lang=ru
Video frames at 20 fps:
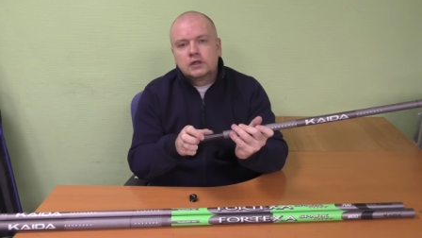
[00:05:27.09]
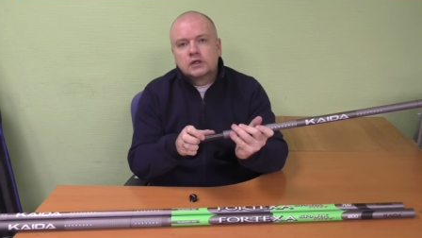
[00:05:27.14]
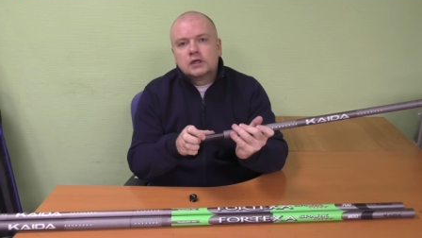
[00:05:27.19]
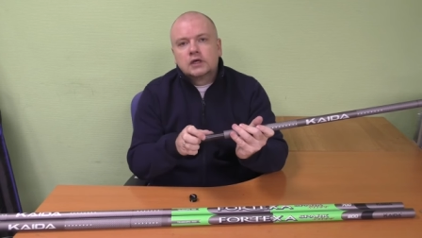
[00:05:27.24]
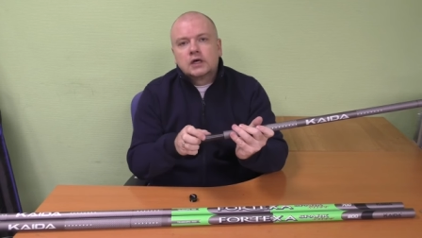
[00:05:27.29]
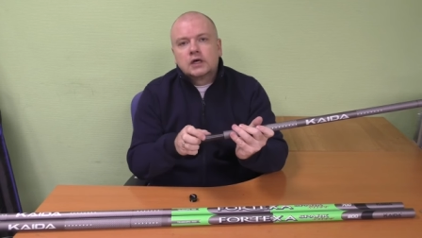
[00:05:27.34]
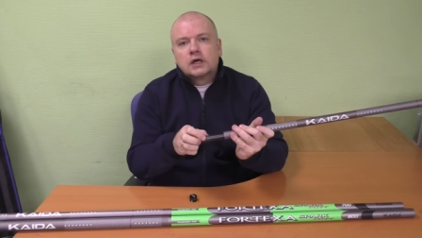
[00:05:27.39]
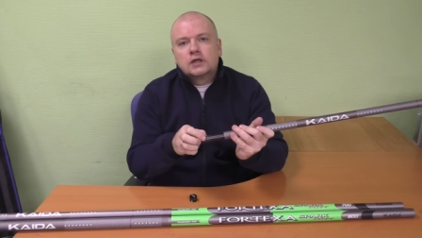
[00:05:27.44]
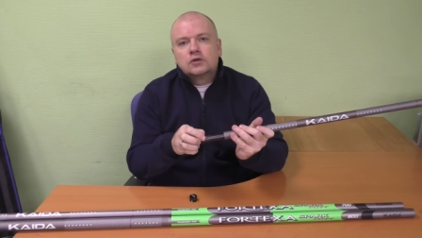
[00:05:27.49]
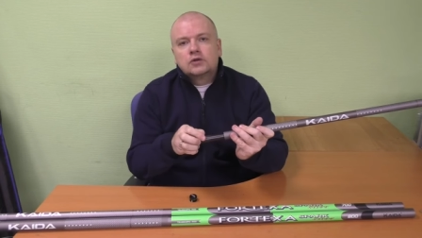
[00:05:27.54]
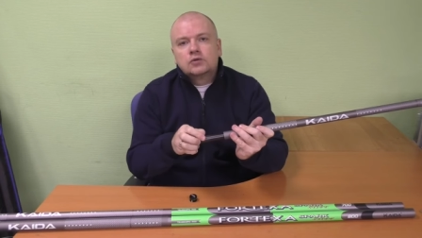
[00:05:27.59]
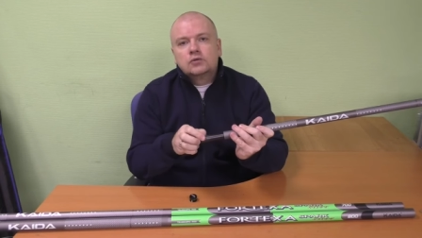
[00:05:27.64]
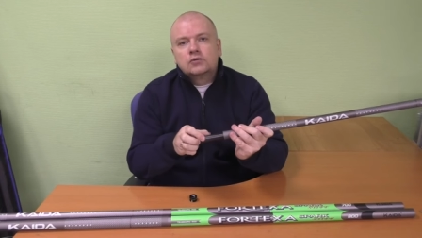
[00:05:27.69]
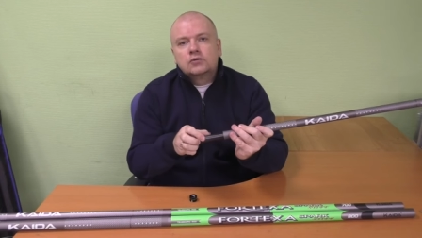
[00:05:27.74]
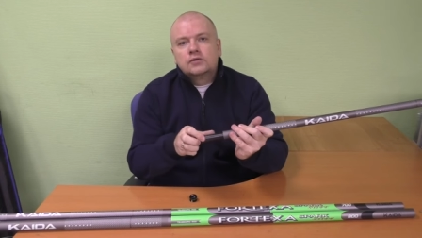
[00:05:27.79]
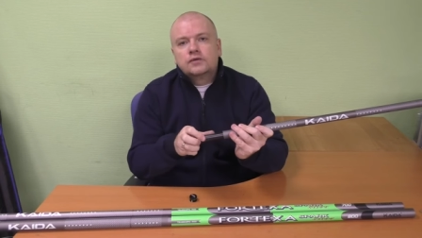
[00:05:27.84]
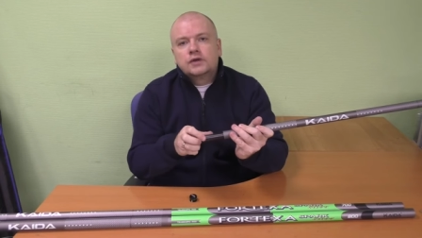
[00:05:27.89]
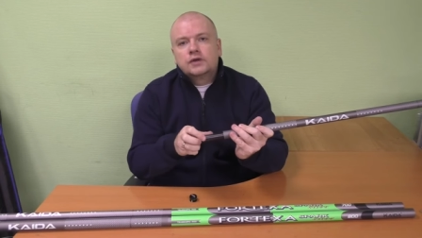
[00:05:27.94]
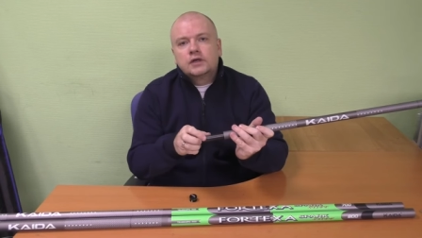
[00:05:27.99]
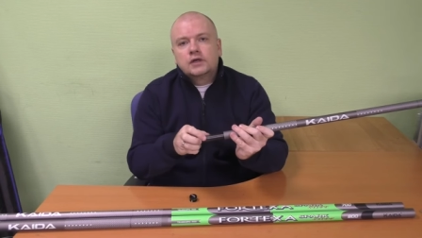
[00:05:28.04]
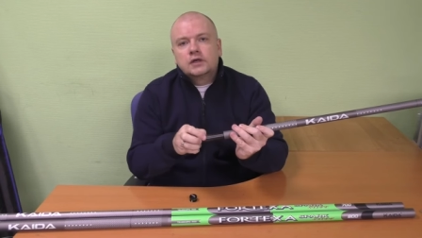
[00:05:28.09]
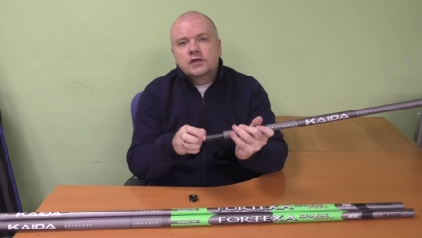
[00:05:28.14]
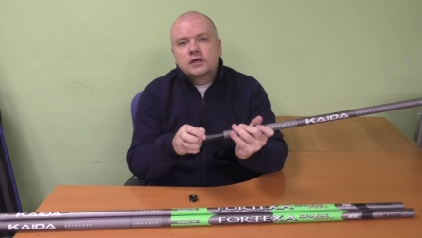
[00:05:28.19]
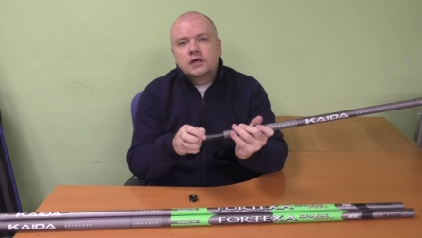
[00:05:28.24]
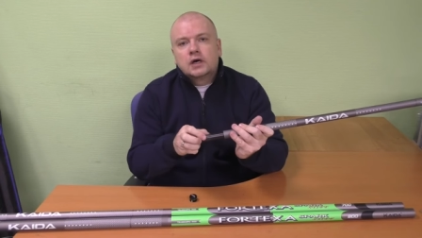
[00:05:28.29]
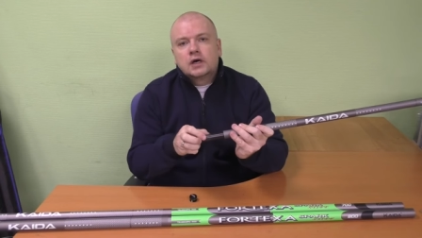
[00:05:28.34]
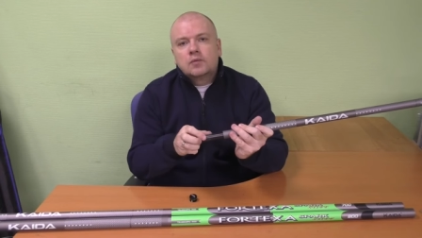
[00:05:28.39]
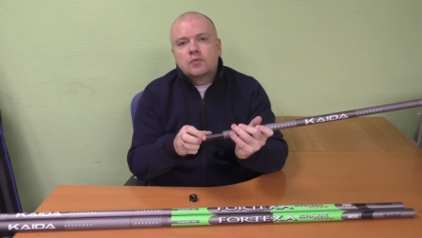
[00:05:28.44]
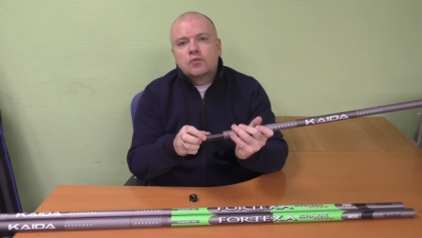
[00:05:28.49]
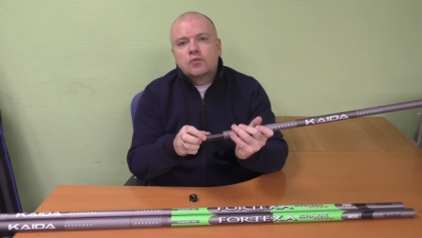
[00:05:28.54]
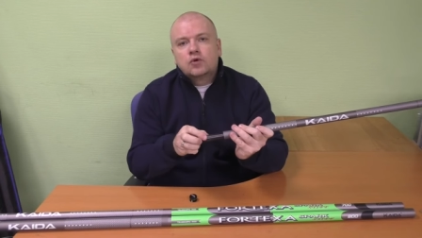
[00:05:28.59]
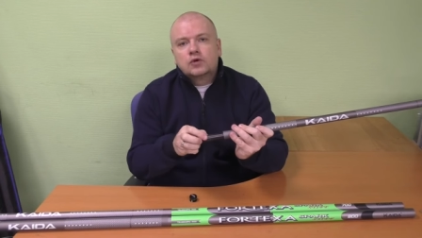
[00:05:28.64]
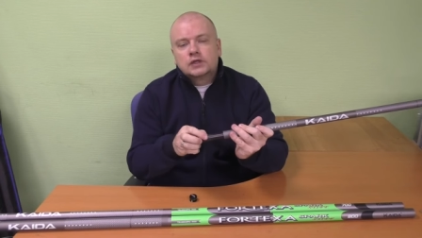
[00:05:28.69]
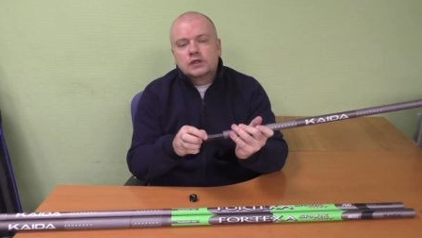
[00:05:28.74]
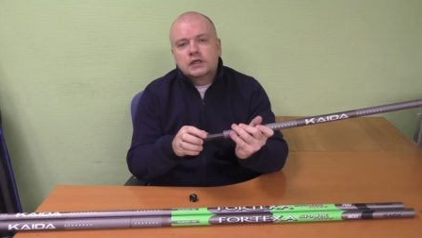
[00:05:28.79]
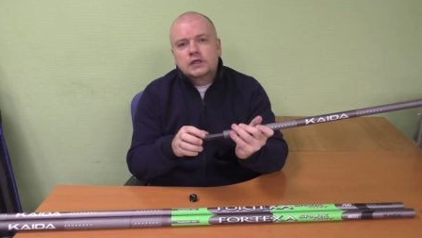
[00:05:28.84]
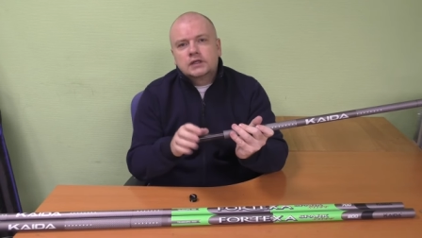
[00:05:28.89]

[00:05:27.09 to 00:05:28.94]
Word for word: одну-две обмотки.